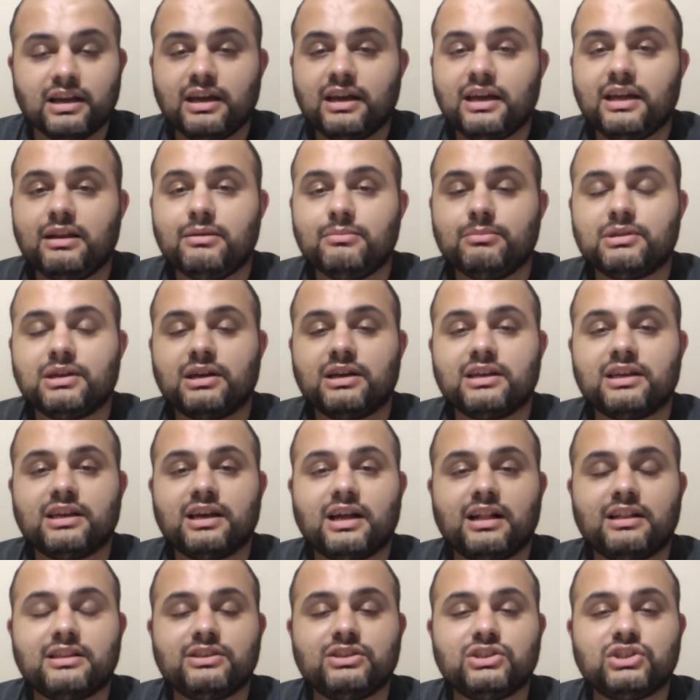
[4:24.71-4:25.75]
Elimden
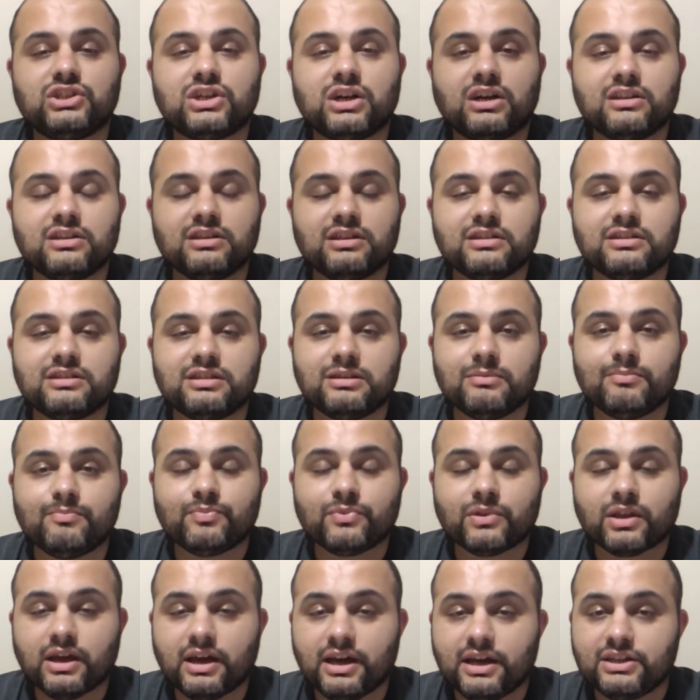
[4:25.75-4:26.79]
geldiğince anlatayım.
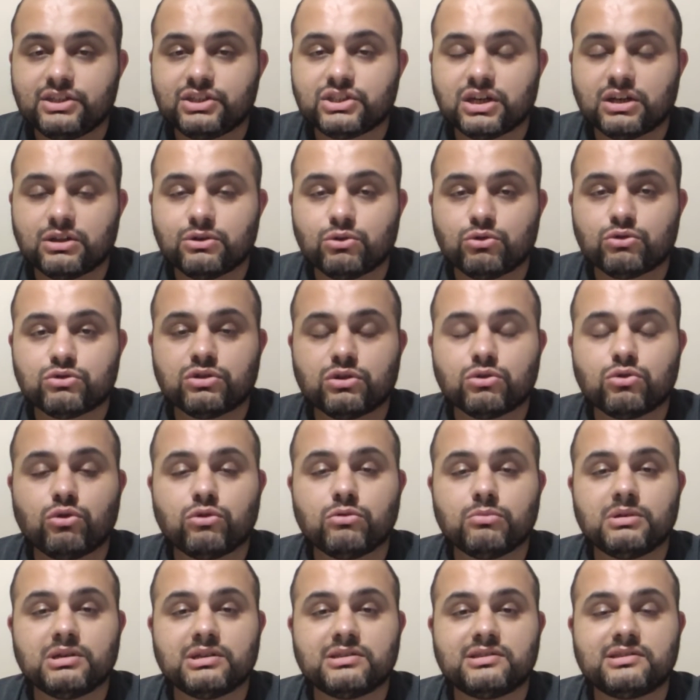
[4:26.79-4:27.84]
heyecan ortak
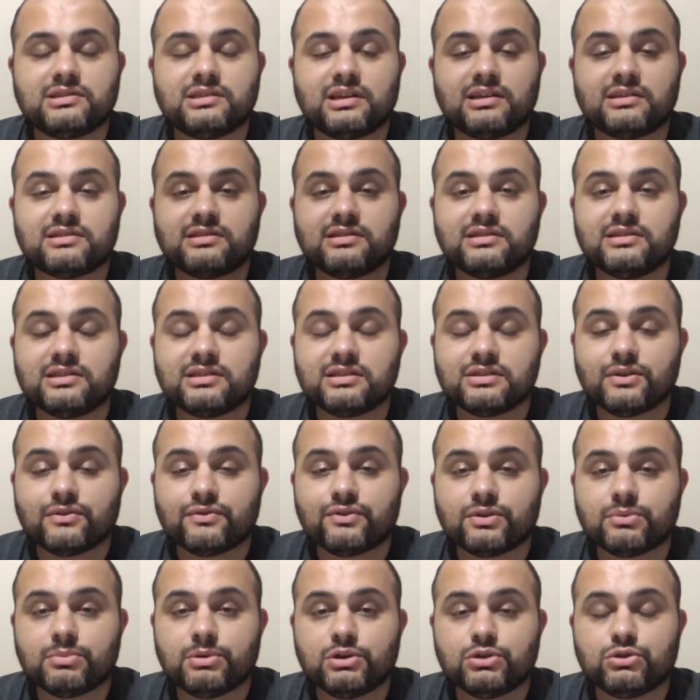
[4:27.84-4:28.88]
olmak isterseniz
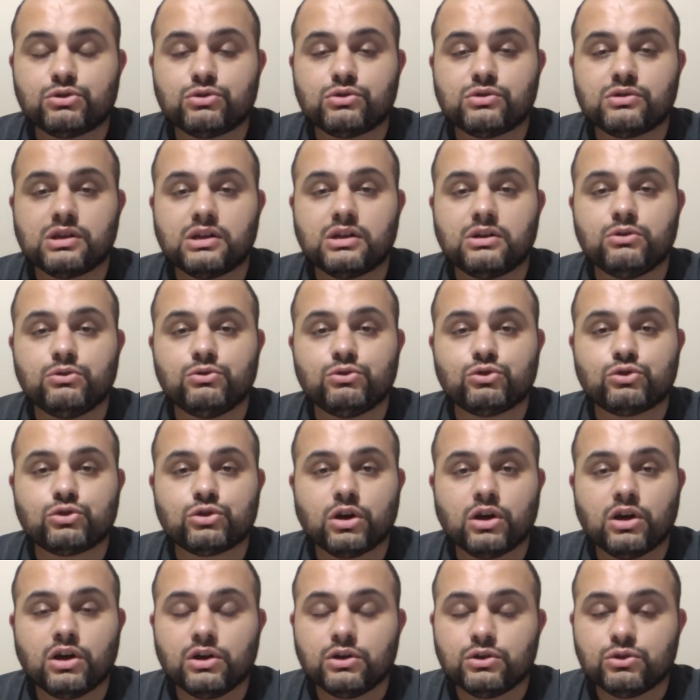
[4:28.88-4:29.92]

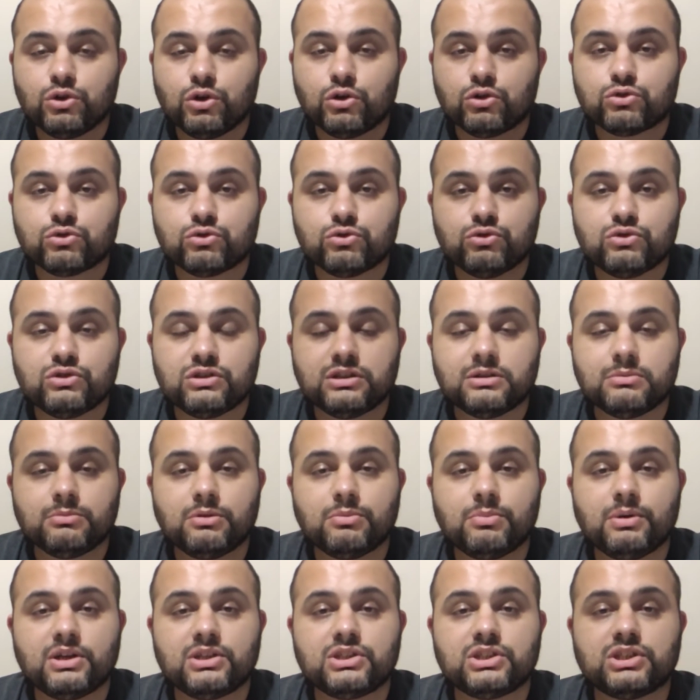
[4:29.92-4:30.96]
0553
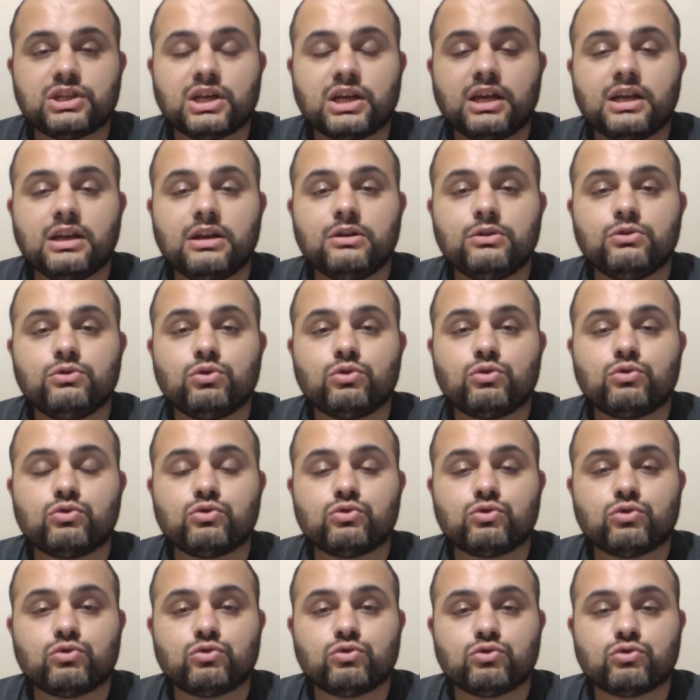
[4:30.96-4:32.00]
425
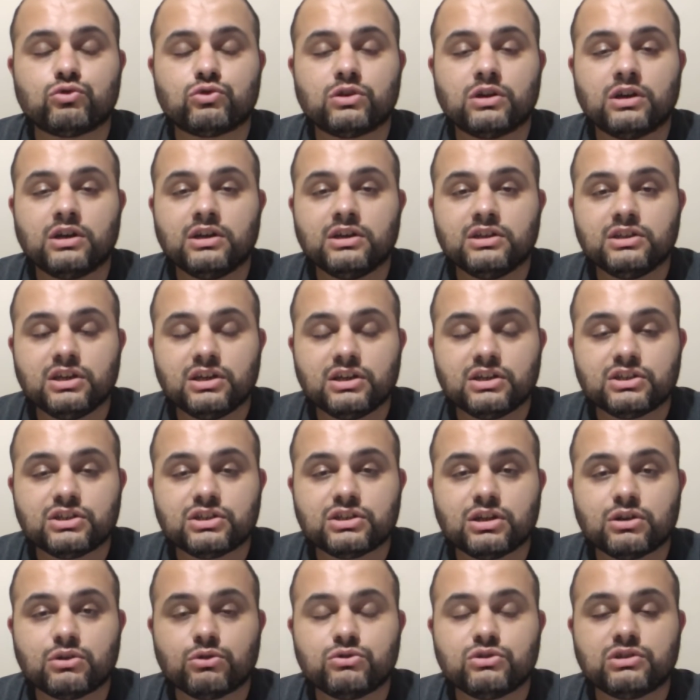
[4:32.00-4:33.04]
59 30
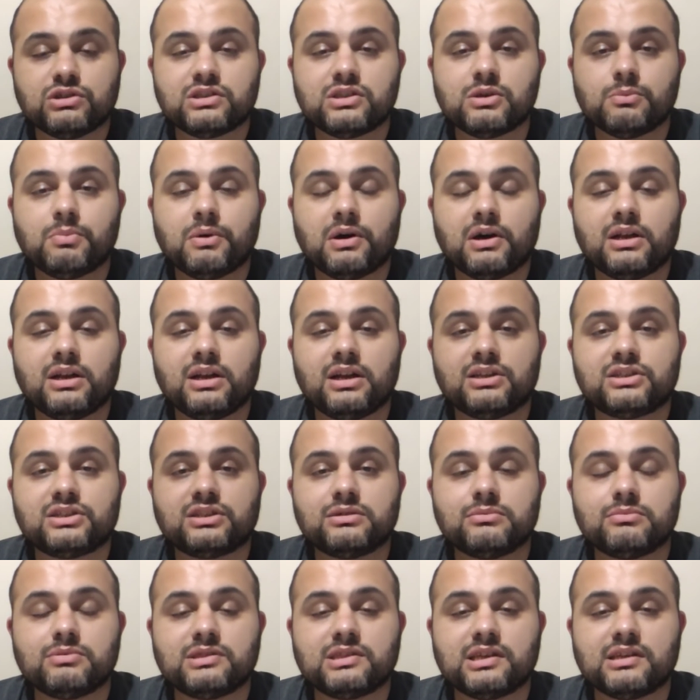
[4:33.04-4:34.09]
yarışlar öncesi
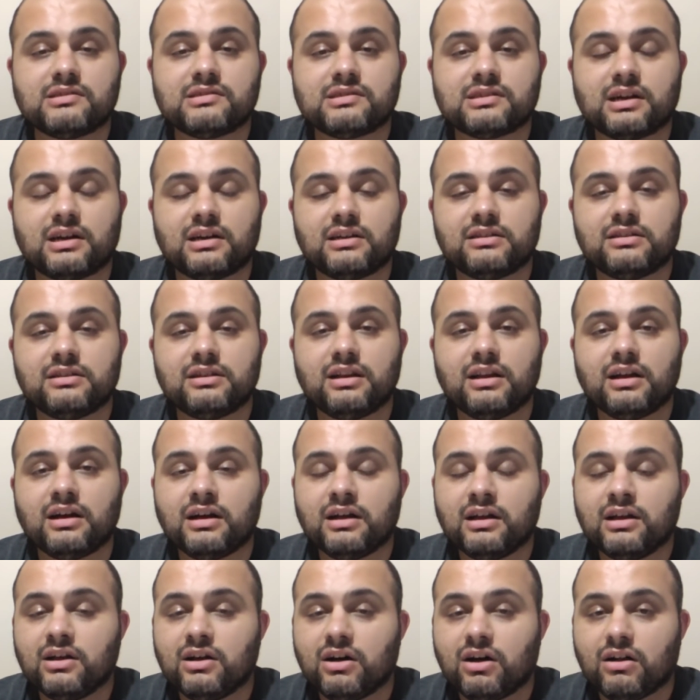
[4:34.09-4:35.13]
paylaştığım ses
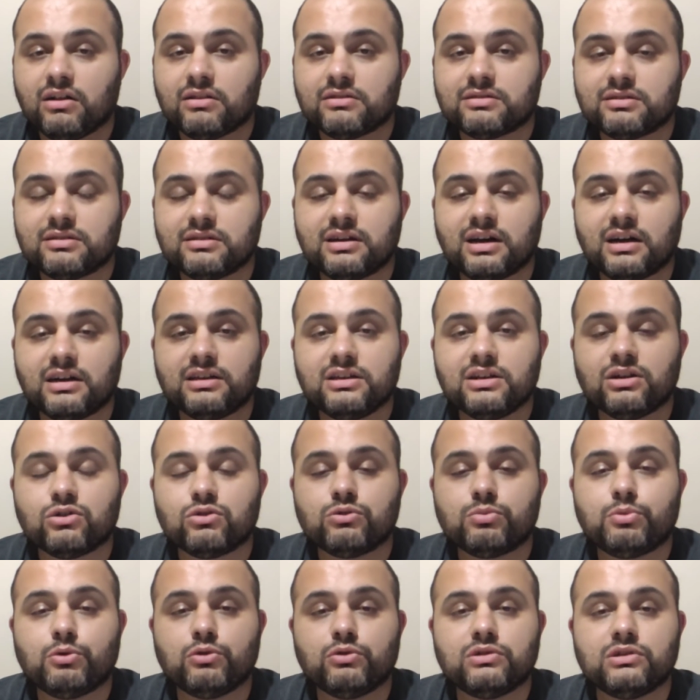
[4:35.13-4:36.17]
kaydıyla altılı ganyan
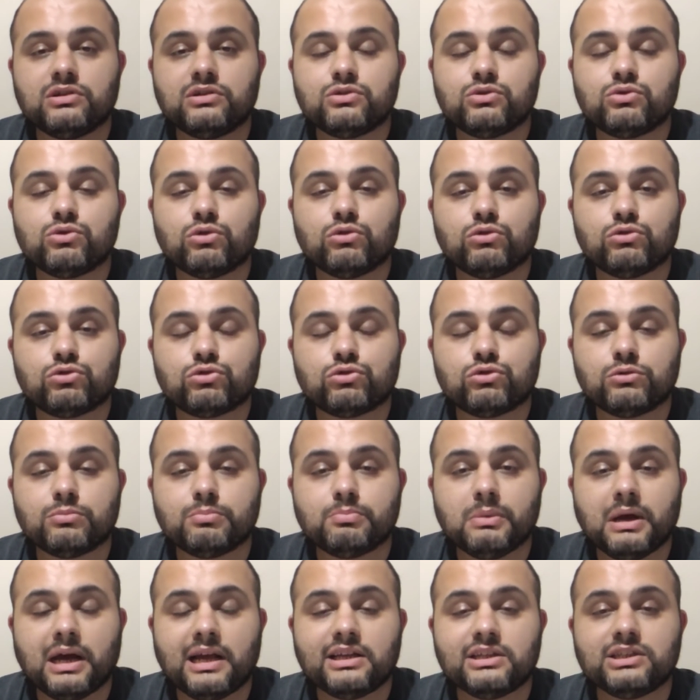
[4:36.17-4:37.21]
kuponlarınızı
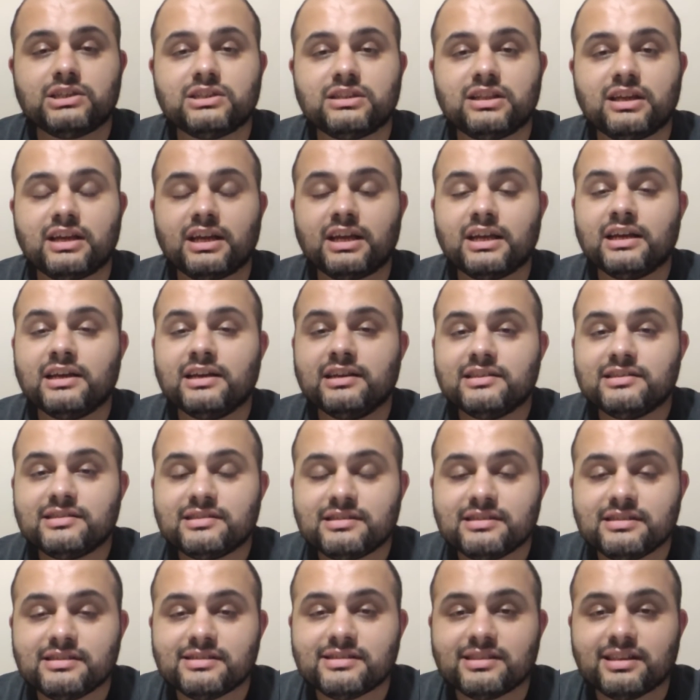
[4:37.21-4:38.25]
oluşturup belki de
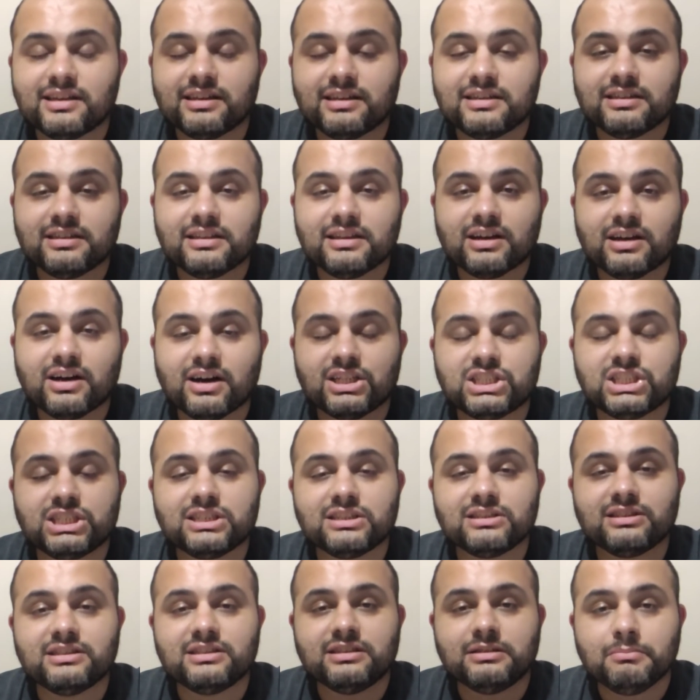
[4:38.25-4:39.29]
sizlerin
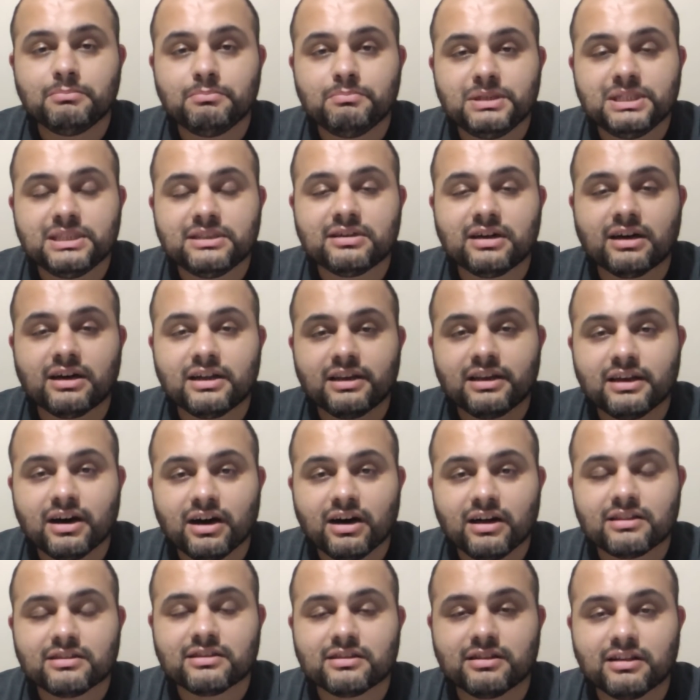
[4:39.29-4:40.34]
kaçırdığı bir tane
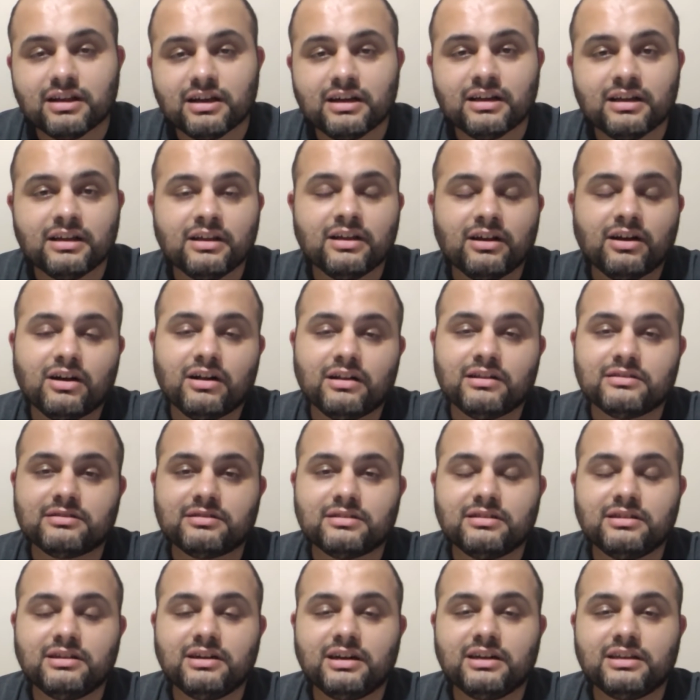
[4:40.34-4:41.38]
atla
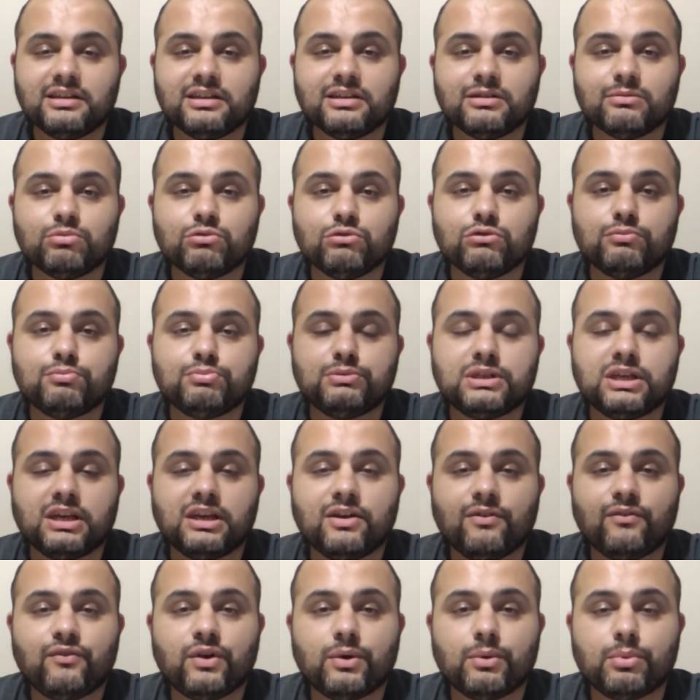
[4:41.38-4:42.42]
altılı ganyanı bulup
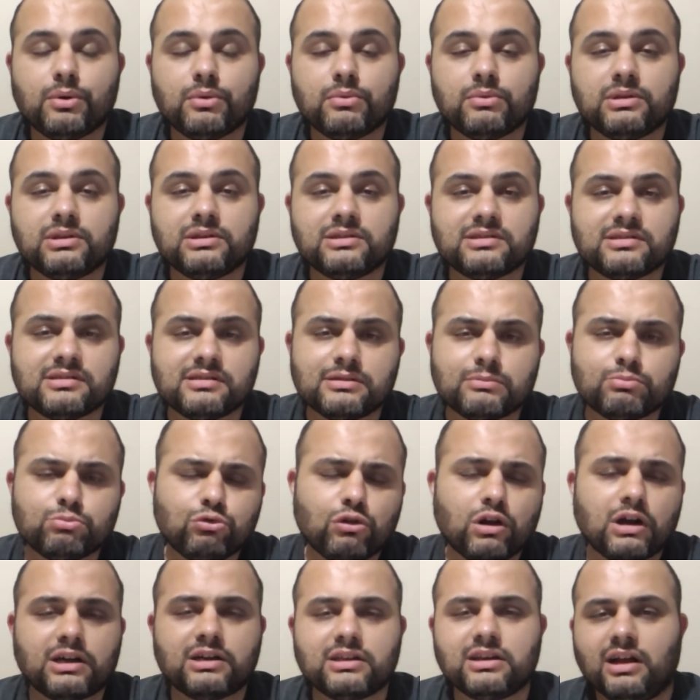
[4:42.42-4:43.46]
keyif yapabilirsiniz.
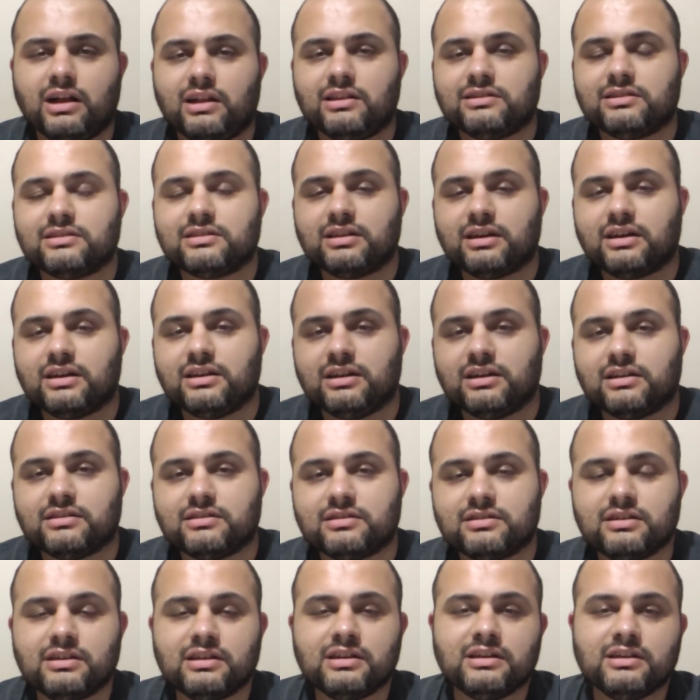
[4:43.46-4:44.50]
Bırakın altı tane
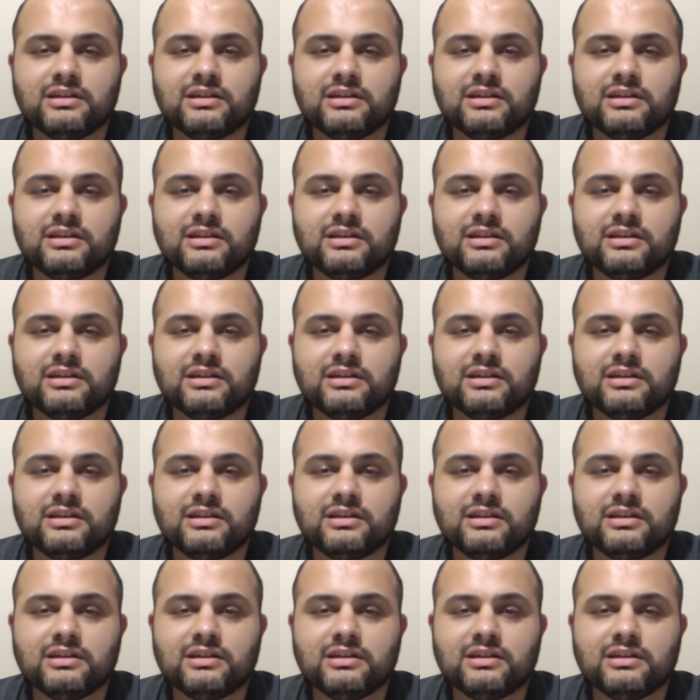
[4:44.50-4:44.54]
atı.